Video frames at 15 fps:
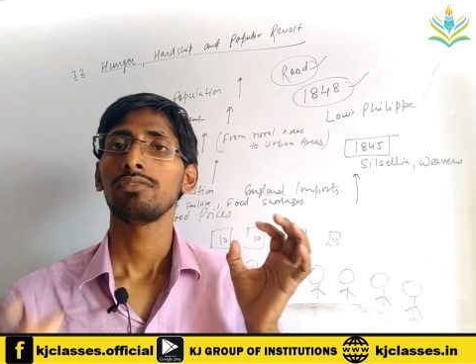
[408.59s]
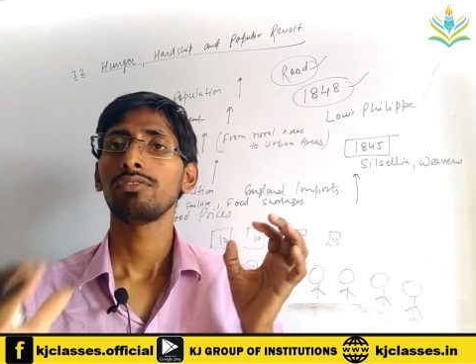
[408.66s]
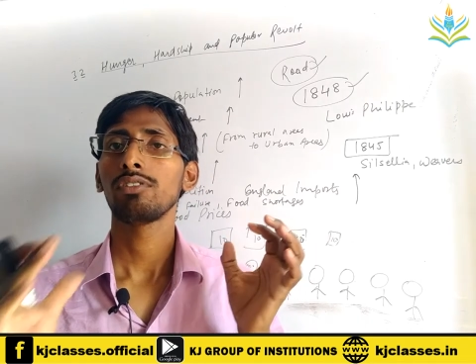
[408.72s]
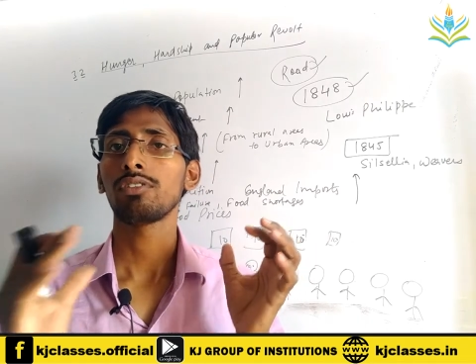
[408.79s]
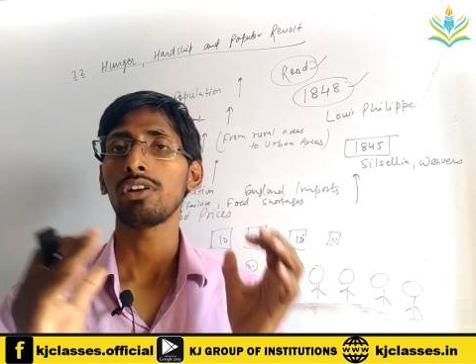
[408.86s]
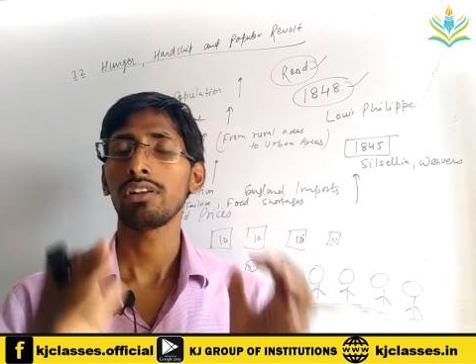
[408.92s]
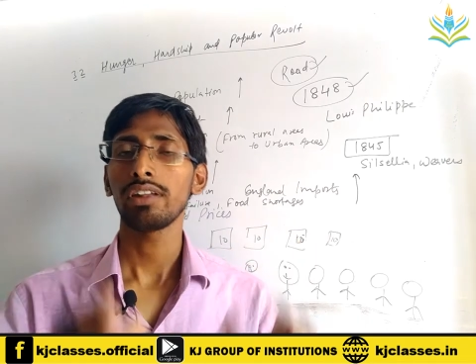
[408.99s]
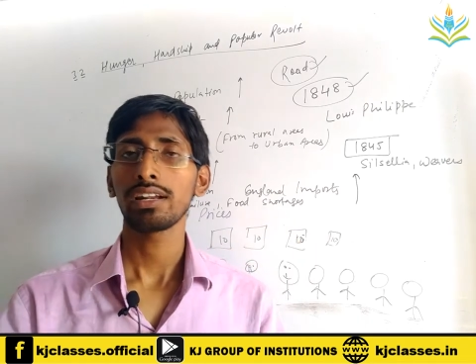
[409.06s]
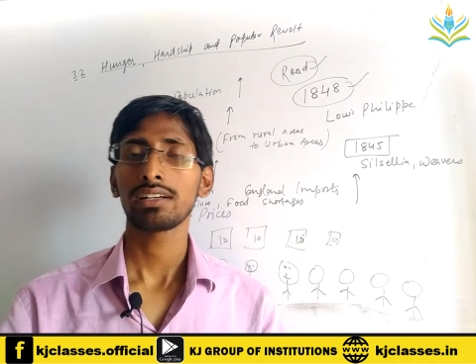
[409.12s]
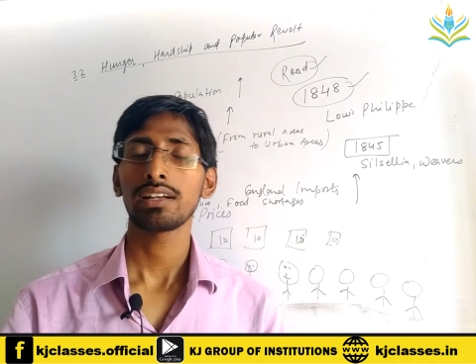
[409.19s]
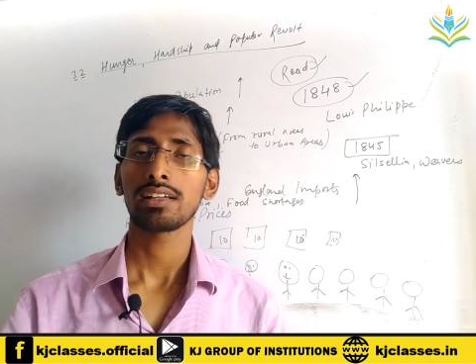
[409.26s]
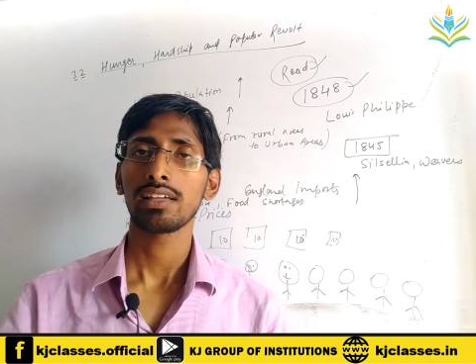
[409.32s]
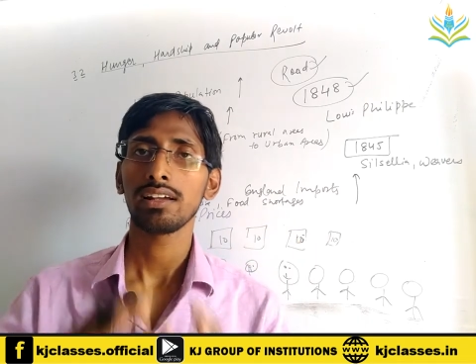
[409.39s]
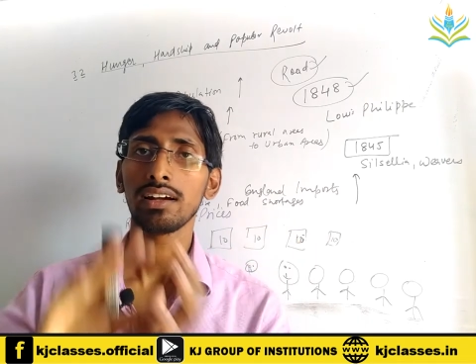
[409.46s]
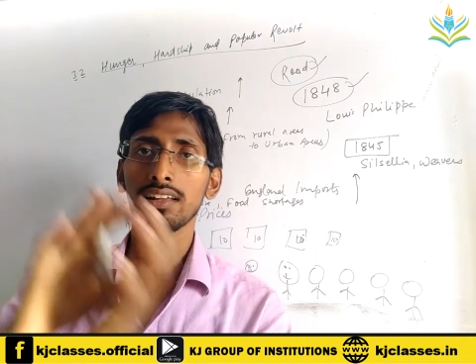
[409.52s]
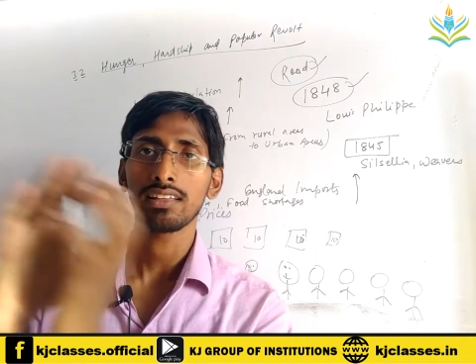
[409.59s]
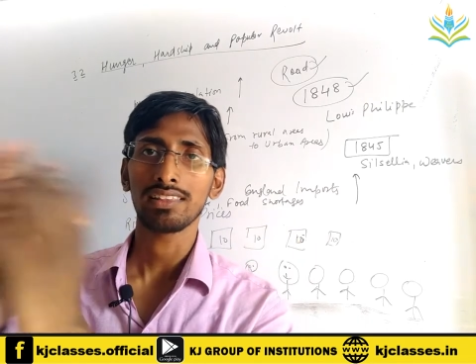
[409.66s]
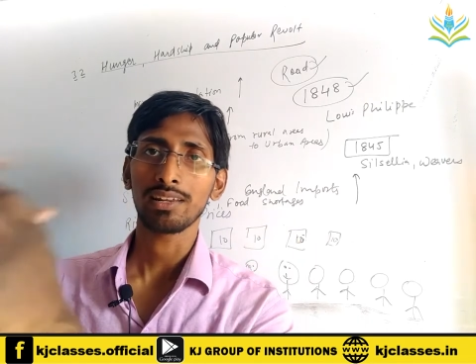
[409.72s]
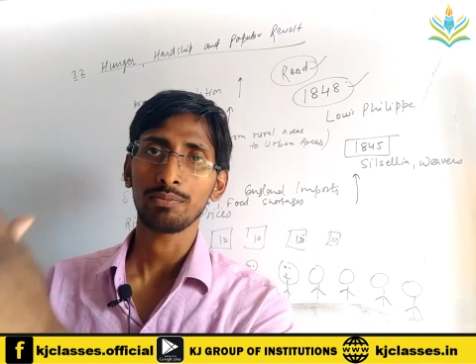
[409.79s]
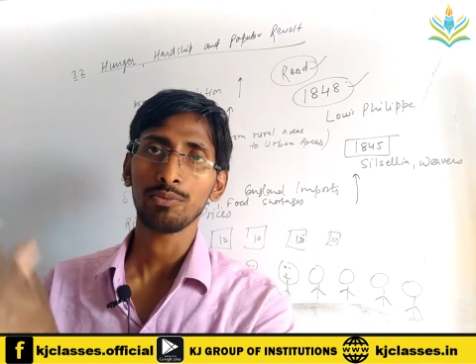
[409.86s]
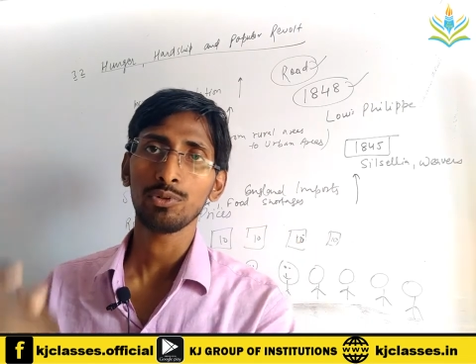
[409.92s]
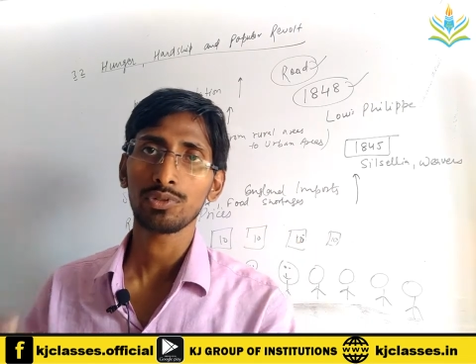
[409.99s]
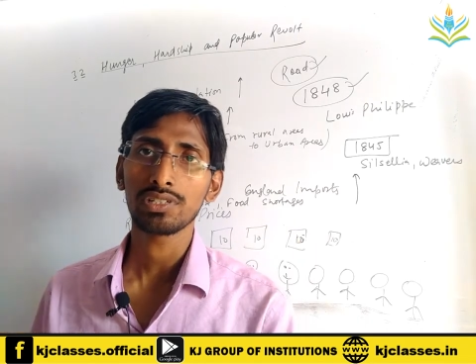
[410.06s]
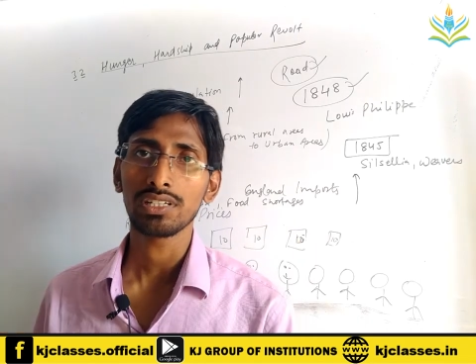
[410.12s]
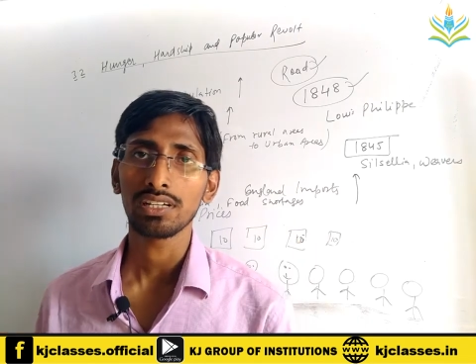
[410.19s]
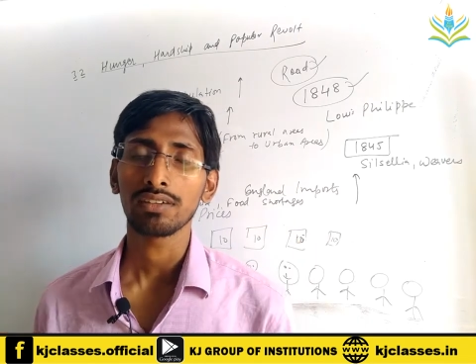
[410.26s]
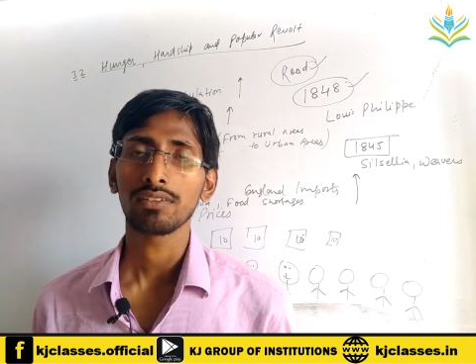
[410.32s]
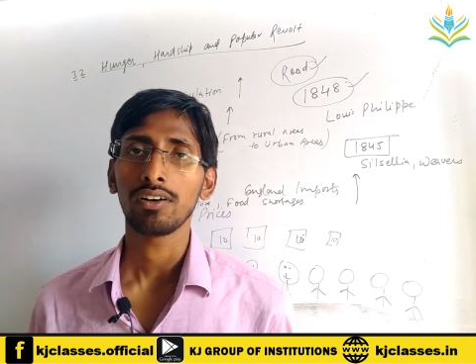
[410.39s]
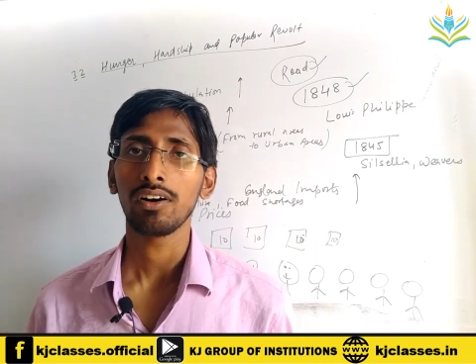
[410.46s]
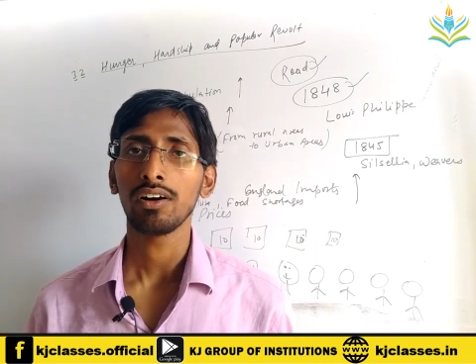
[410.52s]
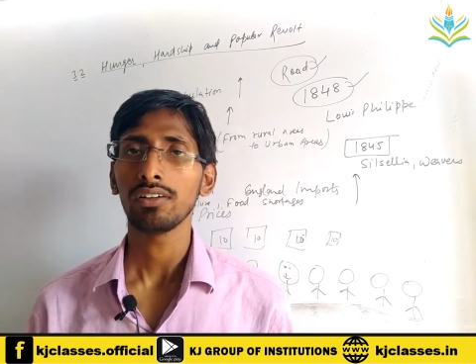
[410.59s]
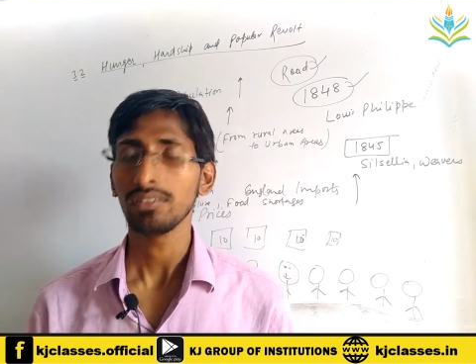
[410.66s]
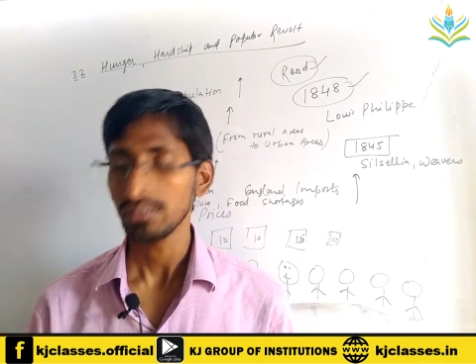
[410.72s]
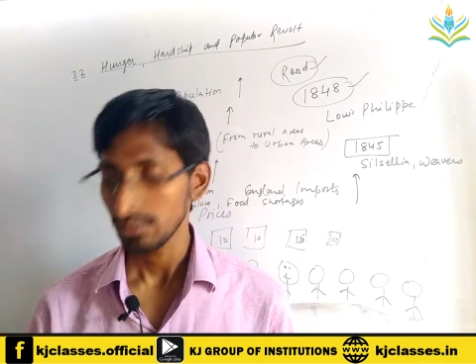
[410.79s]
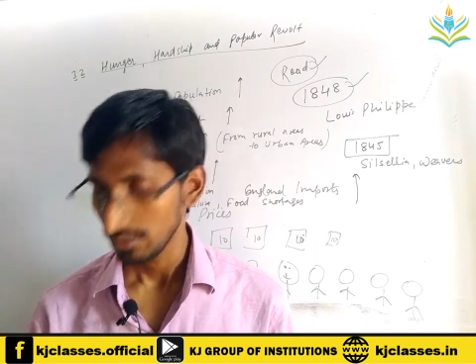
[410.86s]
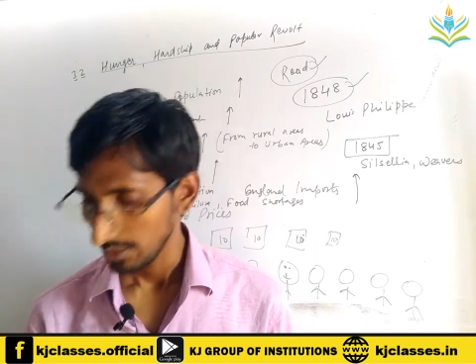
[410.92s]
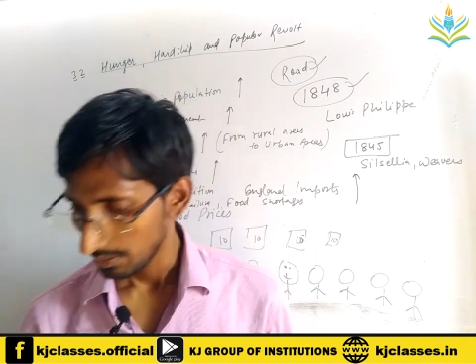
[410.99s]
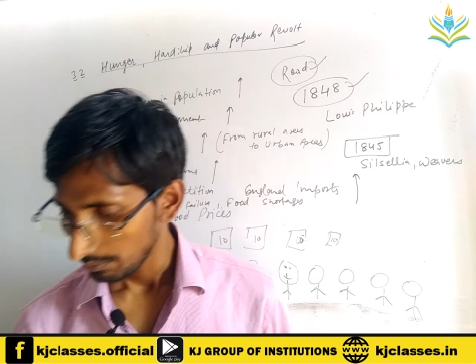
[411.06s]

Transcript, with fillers: वो कॉन्ट्रैक्टर के घर की तरफ कुछ किए ऑन